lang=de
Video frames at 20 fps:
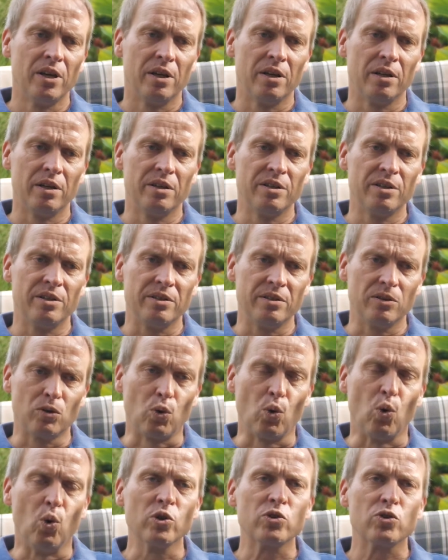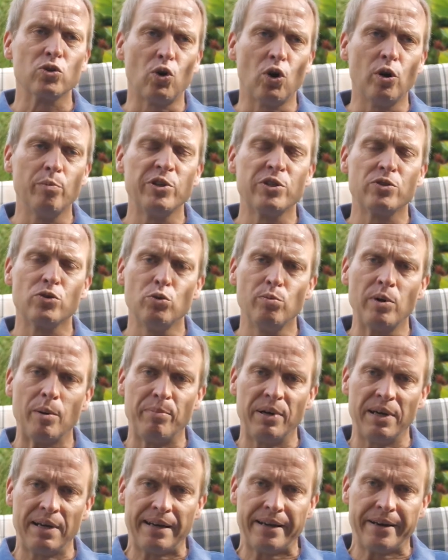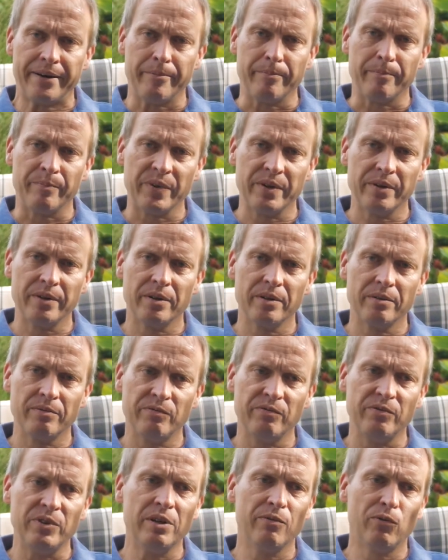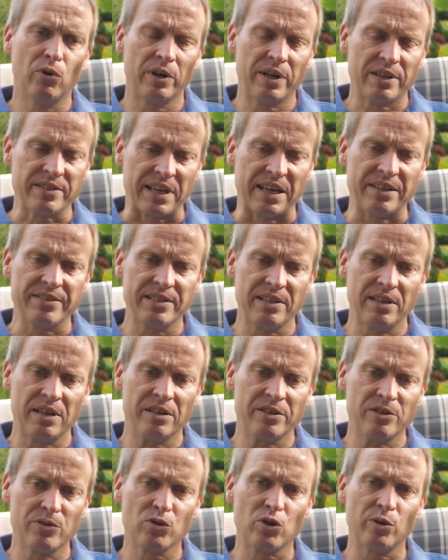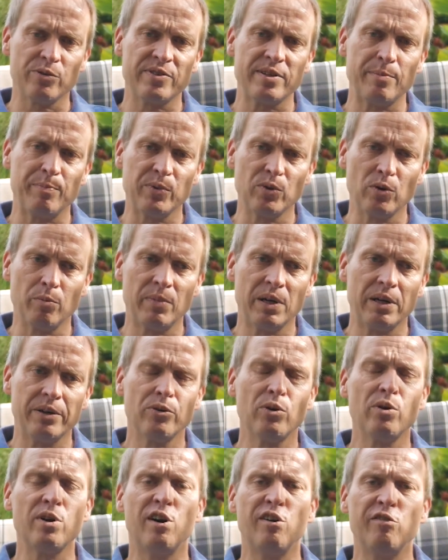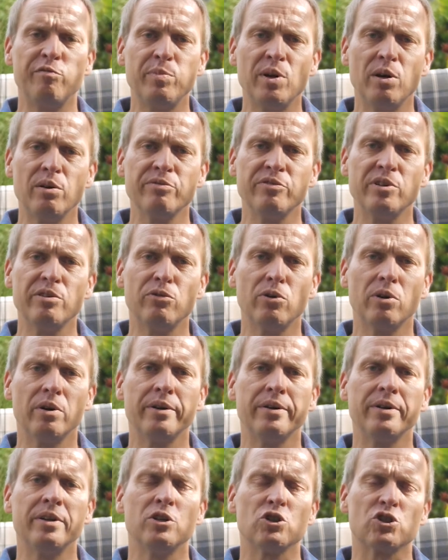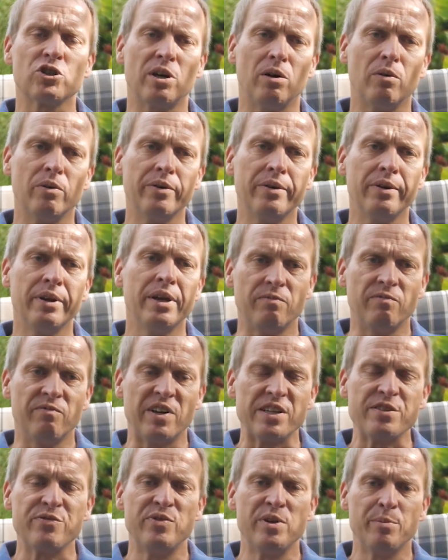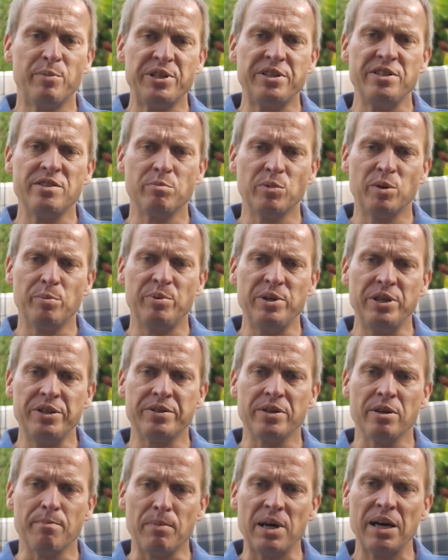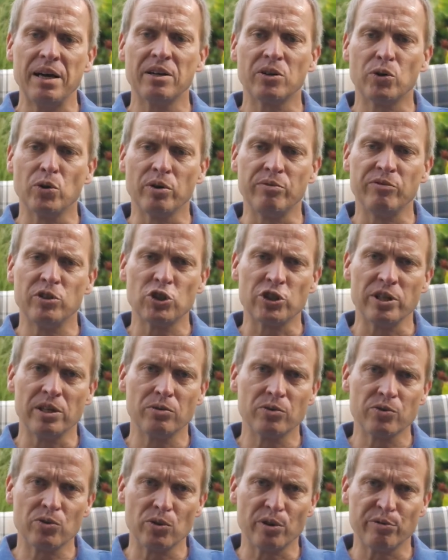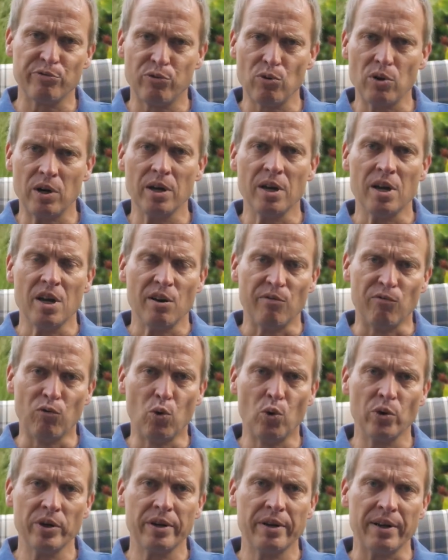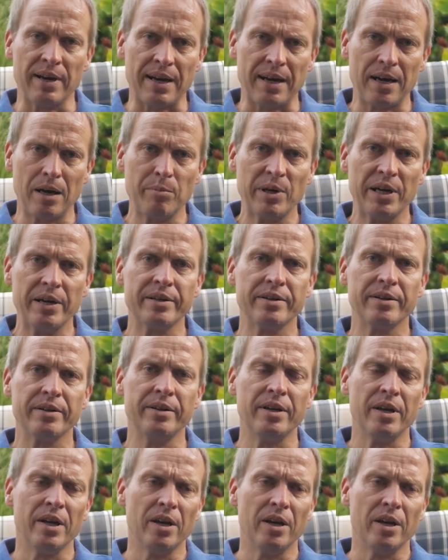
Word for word: äh, großräumig zu überplanen. Äh, wir wollen das Einzellandeskonzept nochmal neu aufbauen. Wir wollen schauen, was wir mit diesem Gebiet machen können. Wir stellen uns dort vor, wohnen, arbeiten